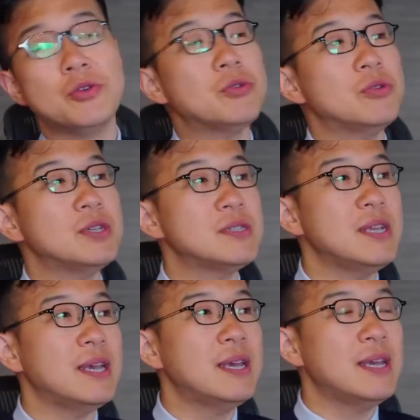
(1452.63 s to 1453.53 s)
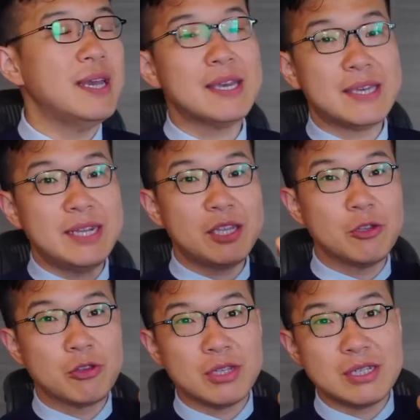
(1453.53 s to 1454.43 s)
うのをですね、切り
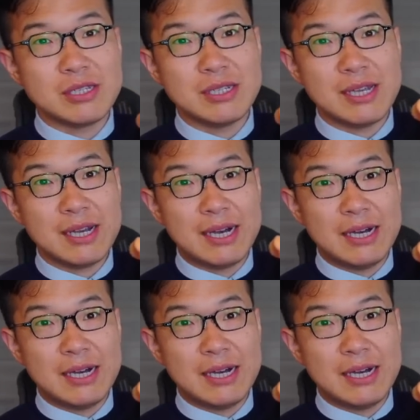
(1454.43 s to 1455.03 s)
取ってですね、